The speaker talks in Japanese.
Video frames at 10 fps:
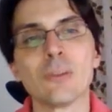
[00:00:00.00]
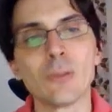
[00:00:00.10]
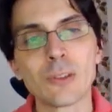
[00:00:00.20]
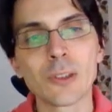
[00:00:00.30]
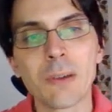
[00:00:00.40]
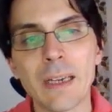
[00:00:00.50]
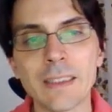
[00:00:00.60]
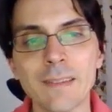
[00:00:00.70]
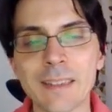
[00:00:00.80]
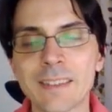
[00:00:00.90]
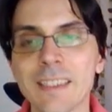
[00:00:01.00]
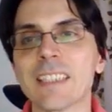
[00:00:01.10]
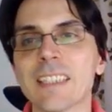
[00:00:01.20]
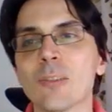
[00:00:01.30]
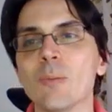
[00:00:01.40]
それは探
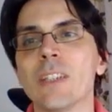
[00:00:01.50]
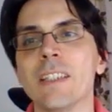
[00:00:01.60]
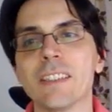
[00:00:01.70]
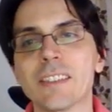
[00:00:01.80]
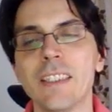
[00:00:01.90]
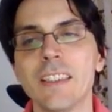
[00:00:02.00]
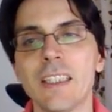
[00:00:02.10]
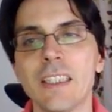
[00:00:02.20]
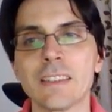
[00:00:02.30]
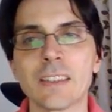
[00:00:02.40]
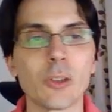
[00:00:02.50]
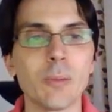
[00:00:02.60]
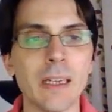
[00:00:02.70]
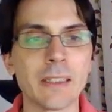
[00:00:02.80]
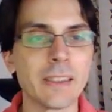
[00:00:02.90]
索問題ですね。例え
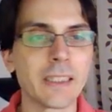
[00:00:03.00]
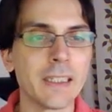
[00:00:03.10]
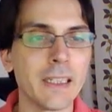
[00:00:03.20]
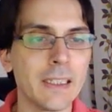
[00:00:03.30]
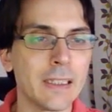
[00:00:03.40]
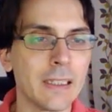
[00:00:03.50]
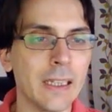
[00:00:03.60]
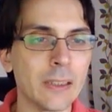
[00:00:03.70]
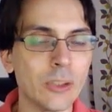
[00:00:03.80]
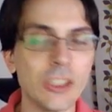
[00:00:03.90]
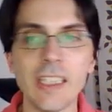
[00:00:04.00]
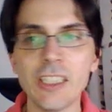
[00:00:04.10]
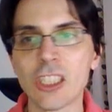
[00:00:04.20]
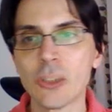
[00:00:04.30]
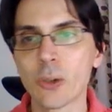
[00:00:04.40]
ば、なんか、あの自転
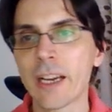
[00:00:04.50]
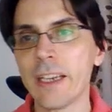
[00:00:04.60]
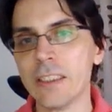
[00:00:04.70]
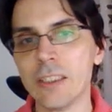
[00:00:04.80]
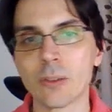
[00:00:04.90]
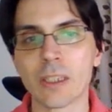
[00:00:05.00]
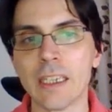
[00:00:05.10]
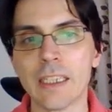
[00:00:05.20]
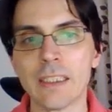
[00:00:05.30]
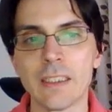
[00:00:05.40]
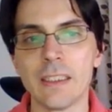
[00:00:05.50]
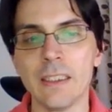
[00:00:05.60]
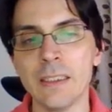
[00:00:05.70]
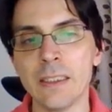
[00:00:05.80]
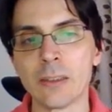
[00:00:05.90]
車の会議とか、
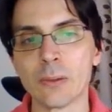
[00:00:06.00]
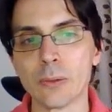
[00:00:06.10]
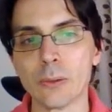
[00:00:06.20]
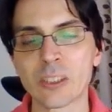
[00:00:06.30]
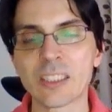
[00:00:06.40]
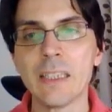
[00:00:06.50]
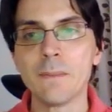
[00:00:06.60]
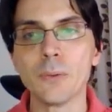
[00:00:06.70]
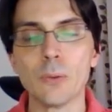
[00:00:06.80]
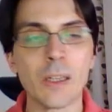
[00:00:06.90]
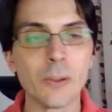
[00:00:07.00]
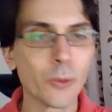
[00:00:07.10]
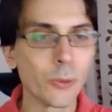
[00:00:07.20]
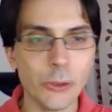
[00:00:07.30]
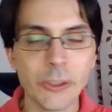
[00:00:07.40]
えっ、ー、と、財布はど
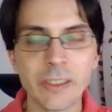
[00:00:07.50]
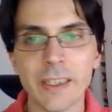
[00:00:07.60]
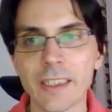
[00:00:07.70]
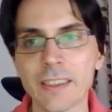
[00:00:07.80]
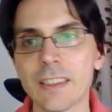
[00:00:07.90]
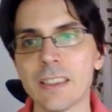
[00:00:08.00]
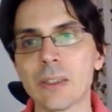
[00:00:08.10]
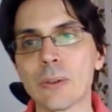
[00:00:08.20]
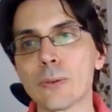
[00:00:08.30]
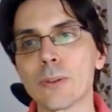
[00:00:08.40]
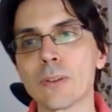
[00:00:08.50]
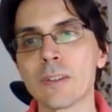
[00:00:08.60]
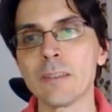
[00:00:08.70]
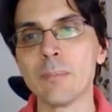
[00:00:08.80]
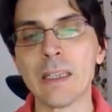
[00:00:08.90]
こに置いたかを、
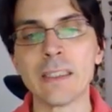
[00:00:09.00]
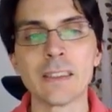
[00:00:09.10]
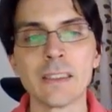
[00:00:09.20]
まあ、